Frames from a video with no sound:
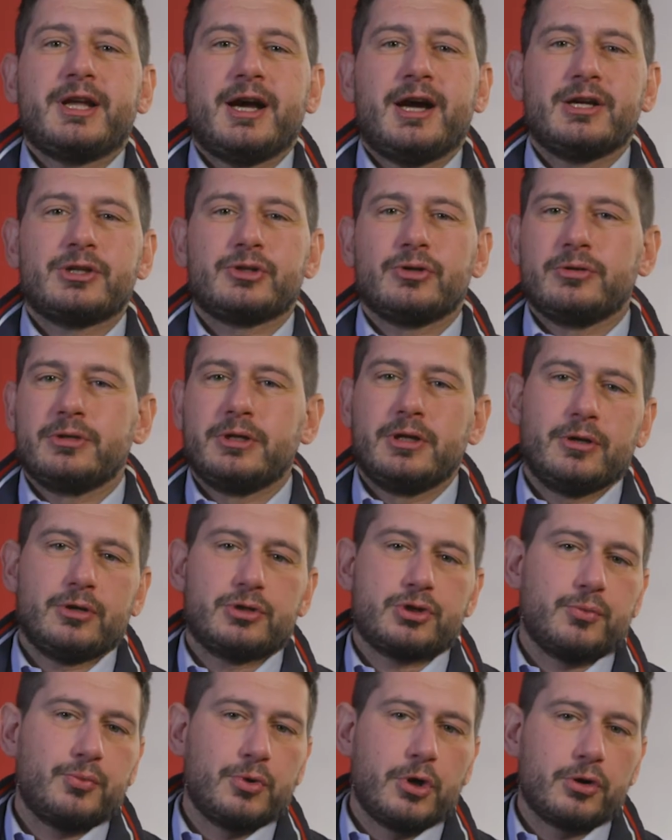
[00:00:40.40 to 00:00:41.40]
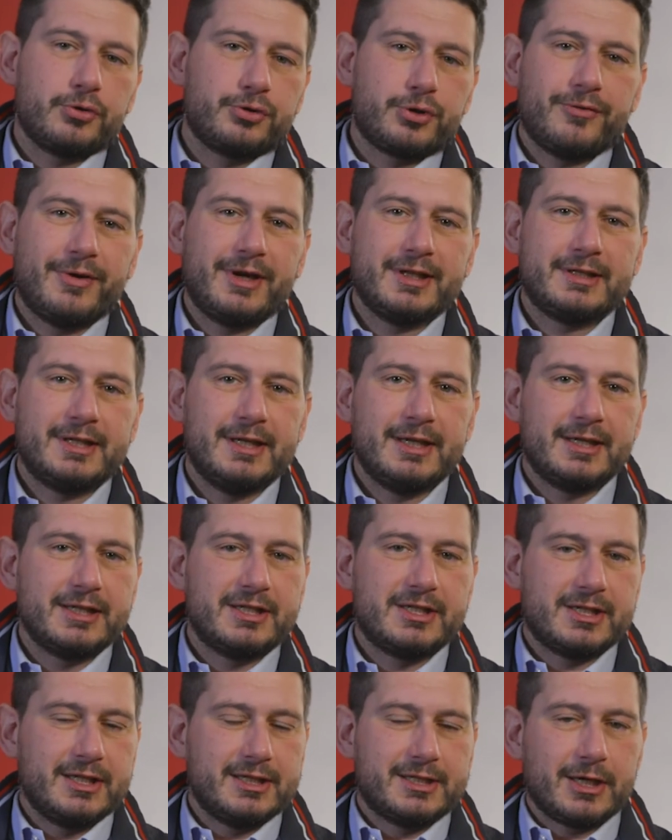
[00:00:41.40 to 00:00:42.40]
caso, nel nostro blog trovate la
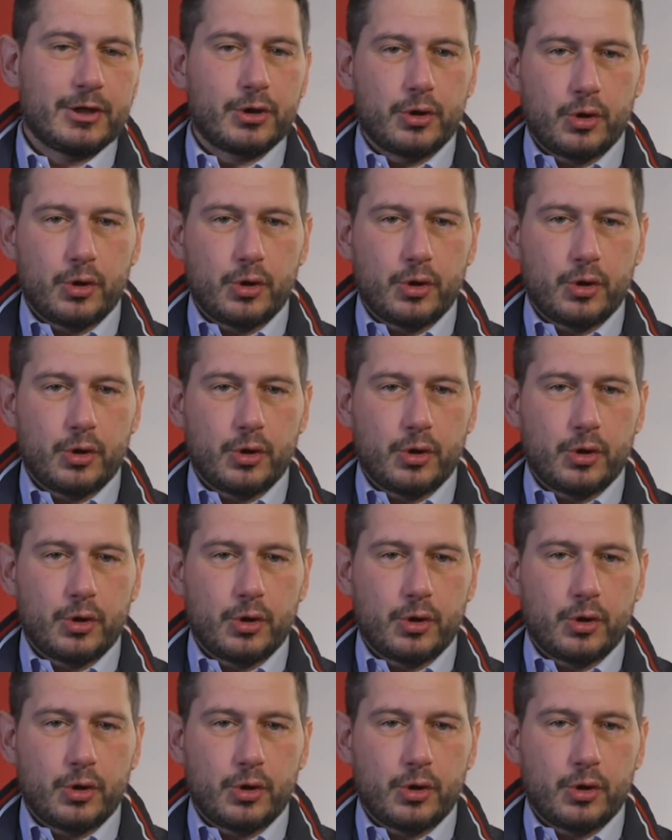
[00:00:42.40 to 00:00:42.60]
ricetta